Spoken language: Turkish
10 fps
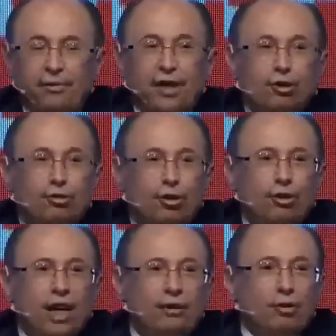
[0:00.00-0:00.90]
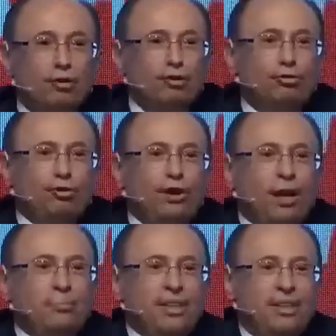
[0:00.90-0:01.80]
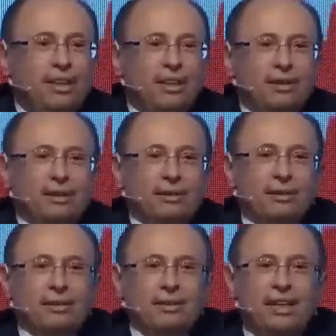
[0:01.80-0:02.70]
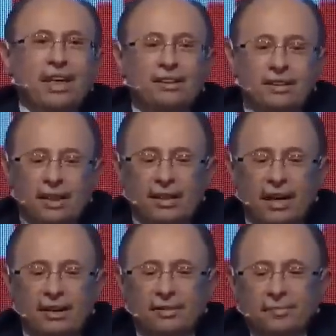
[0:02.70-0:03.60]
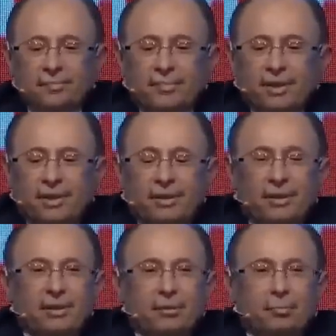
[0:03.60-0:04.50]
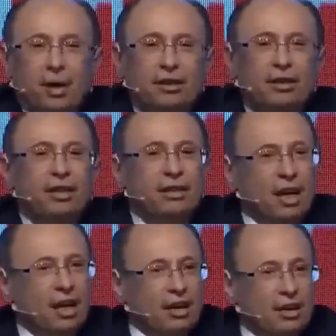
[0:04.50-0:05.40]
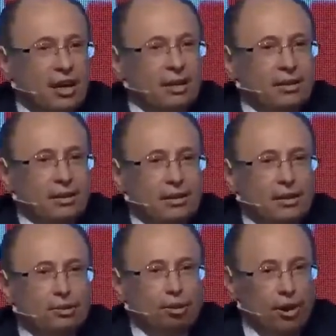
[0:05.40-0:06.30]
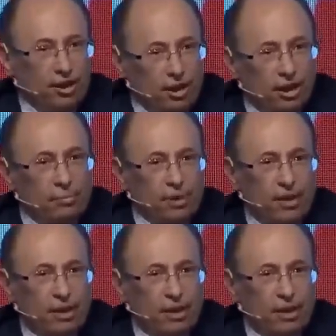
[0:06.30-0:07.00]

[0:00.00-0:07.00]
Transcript: FETÖ terör örgütüyle bizi tehdit eden parti liderlerine söyleyeceklerimiz